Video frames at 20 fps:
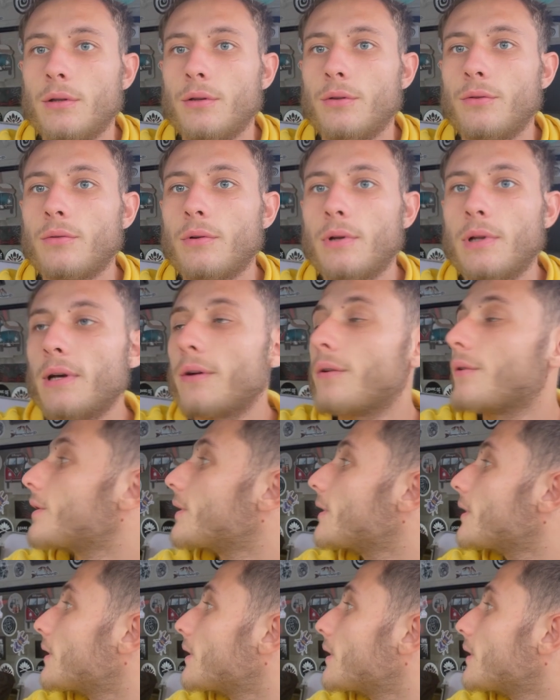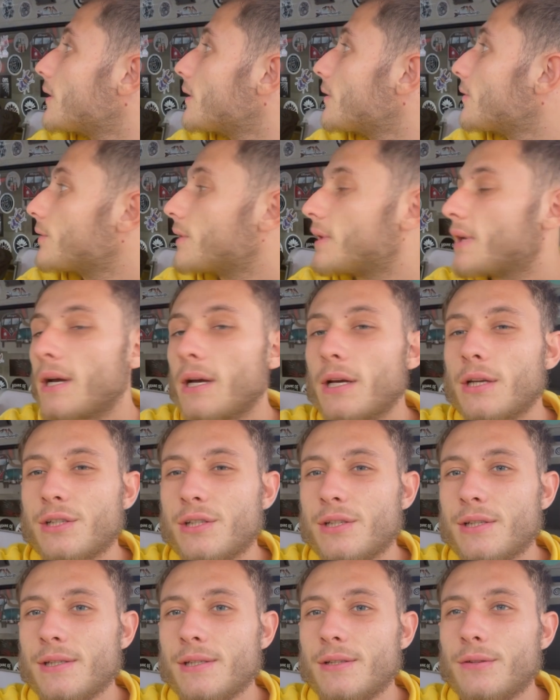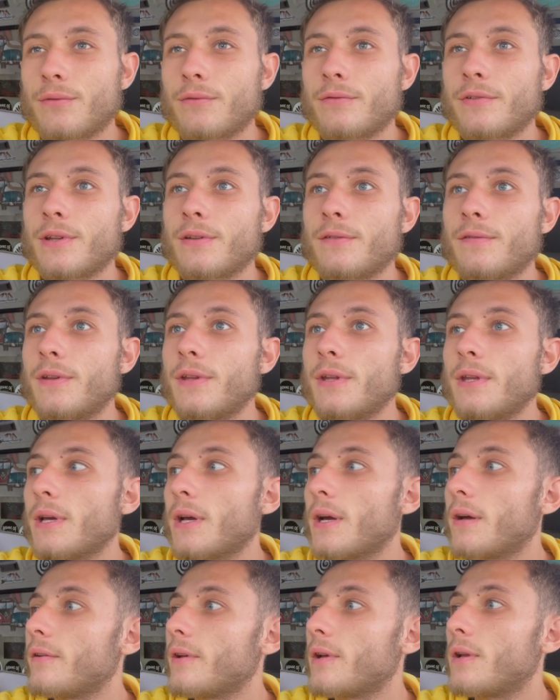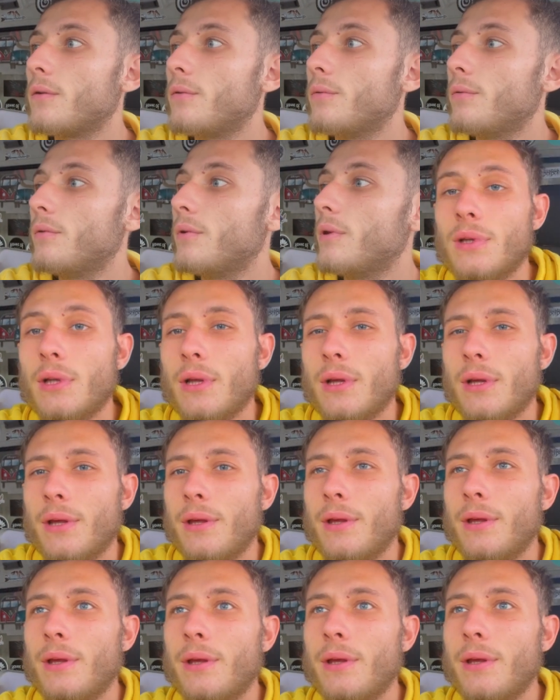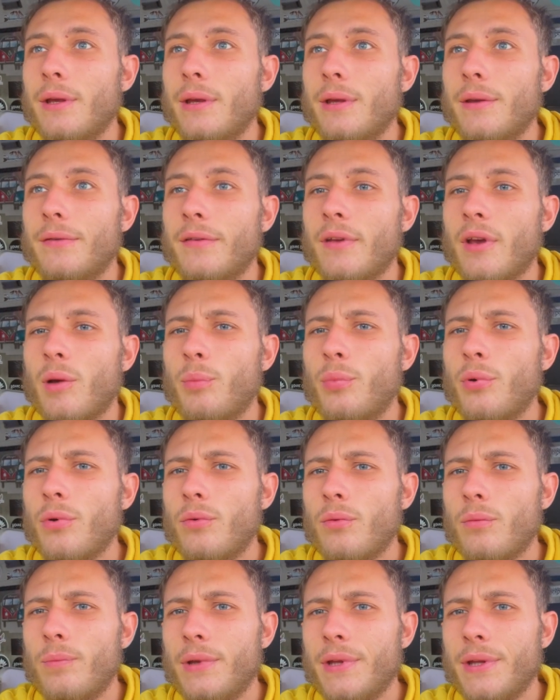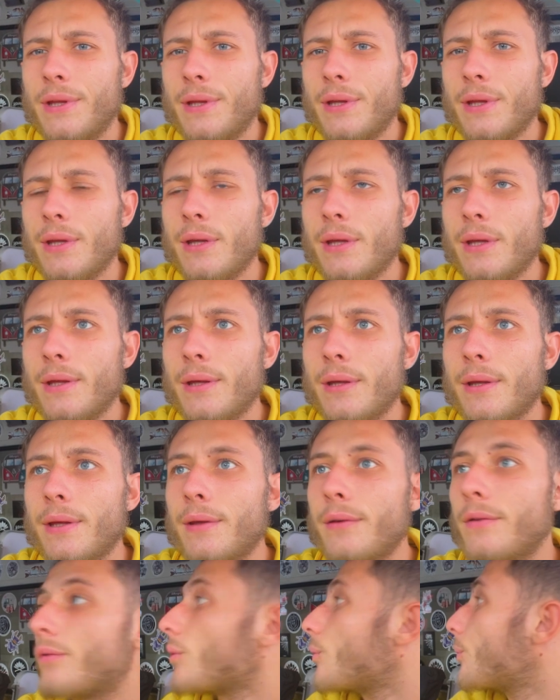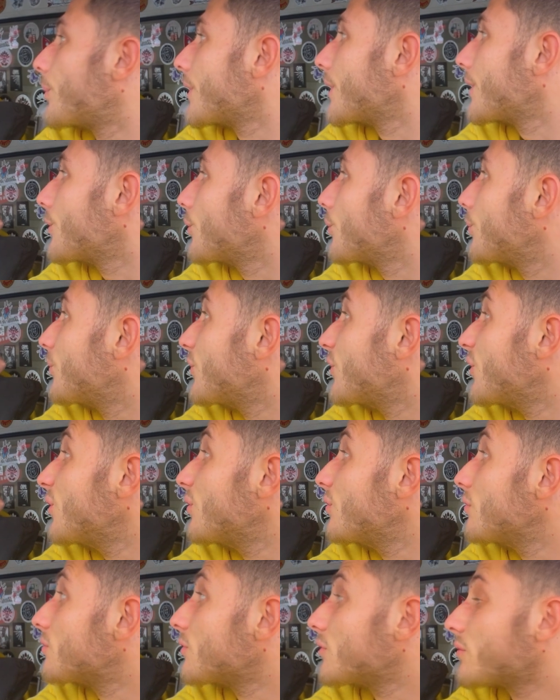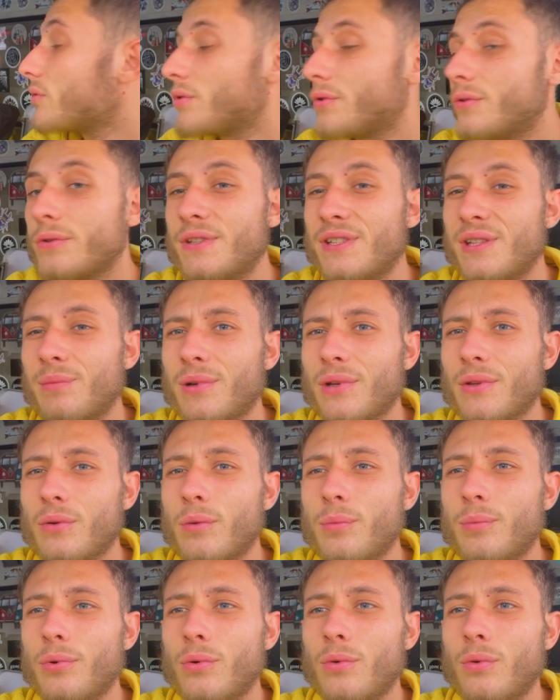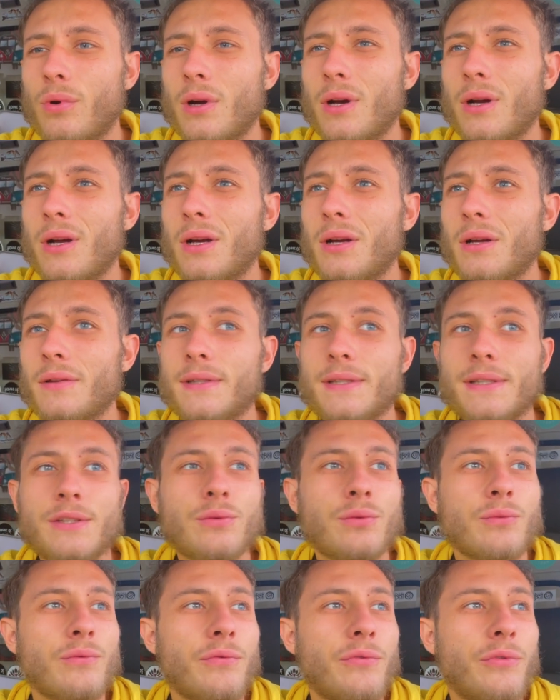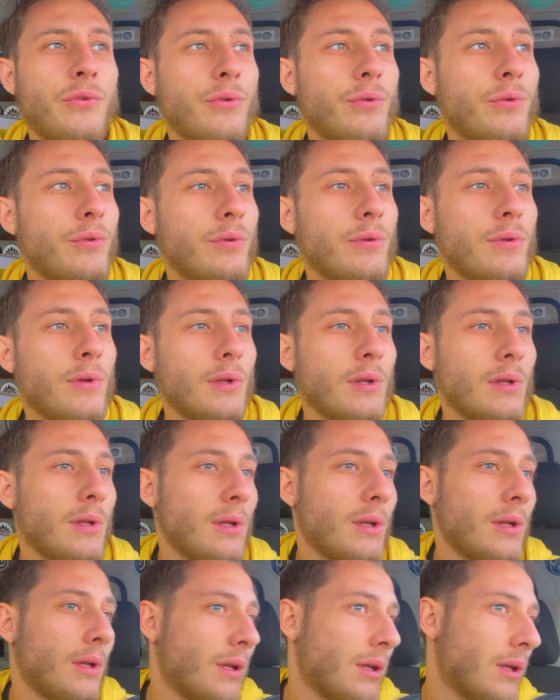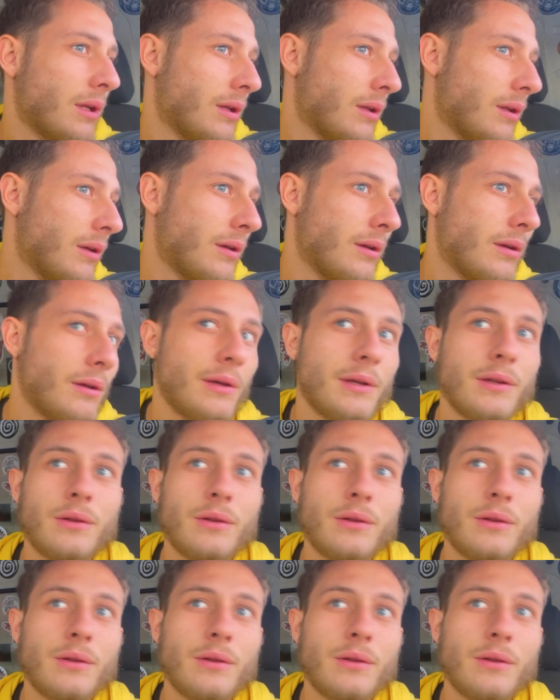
Donc là on est au garagiste, on vient de finir avec lui et c'est un peu compliqué, ils ont pas nos pneus donc je sais pas trop pourquoi, ils sont vieux euh, et